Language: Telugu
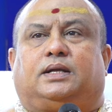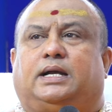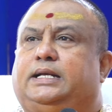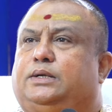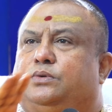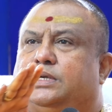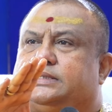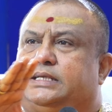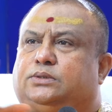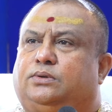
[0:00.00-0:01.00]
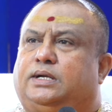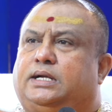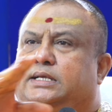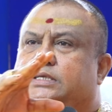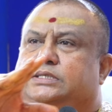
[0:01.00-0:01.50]
ఆయనకున్న శక్తులు
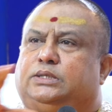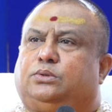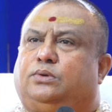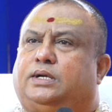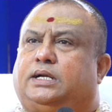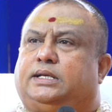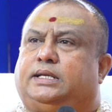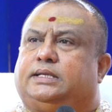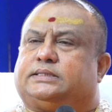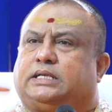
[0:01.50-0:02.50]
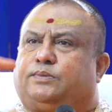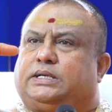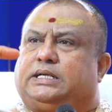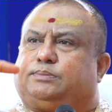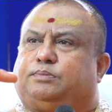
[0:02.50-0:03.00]
కానీ సిద్ధులు కానీ
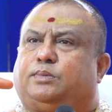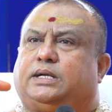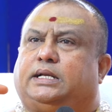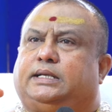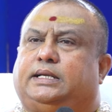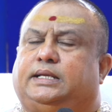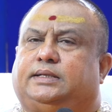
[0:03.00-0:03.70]
సర్వజ్ఞత్వం కానీ